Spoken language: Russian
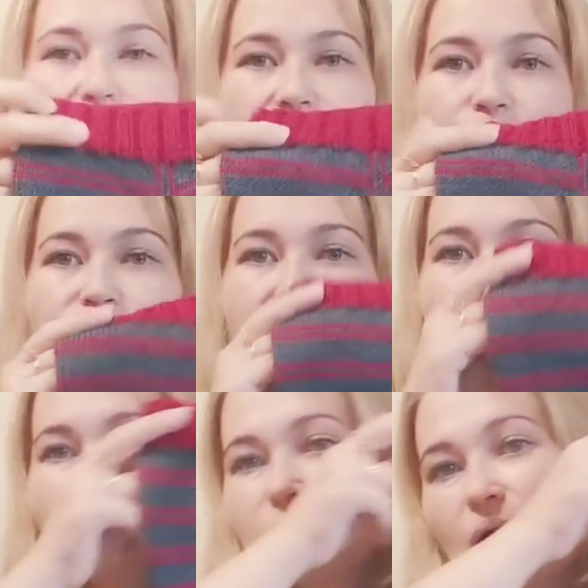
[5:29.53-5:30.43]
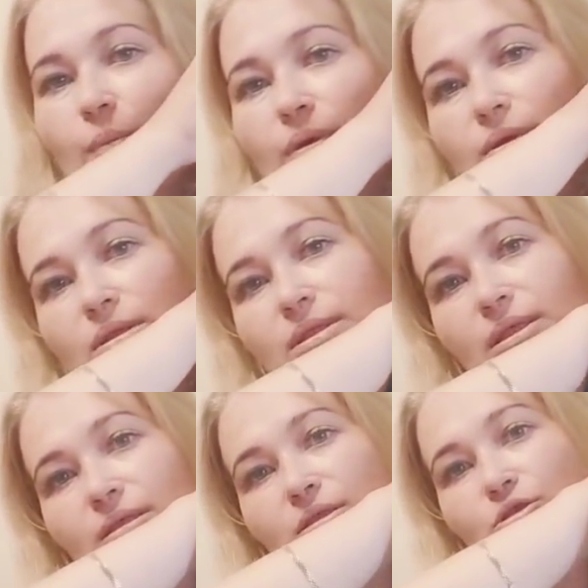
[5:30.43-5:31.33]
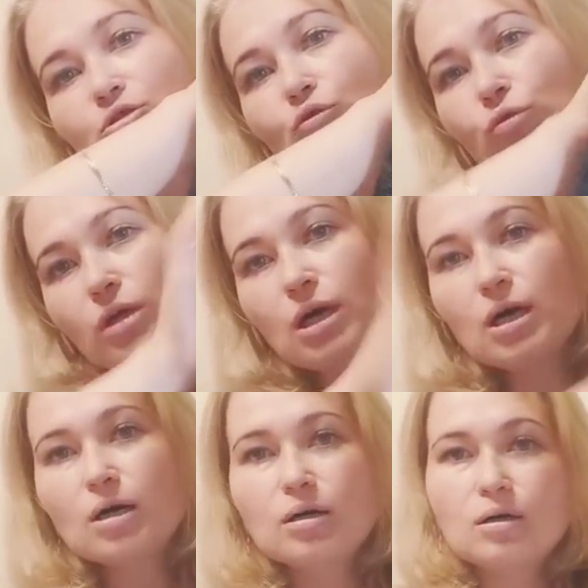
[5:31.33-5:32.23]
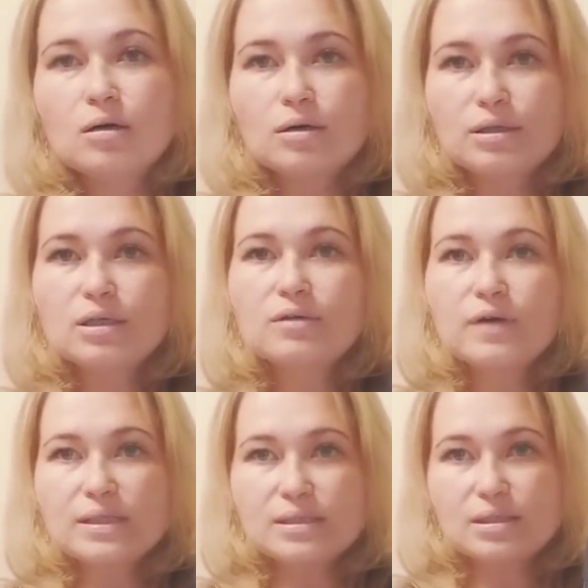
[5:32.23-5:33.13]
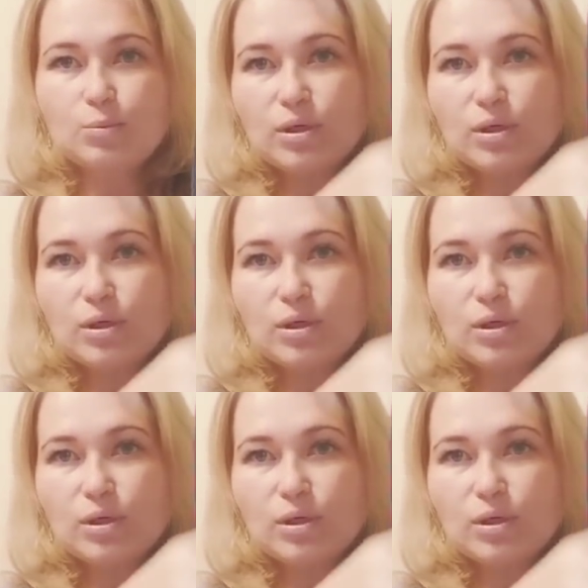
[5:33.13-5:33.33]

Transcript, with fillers: серой пряжи на полноценный снуд э, не хватит.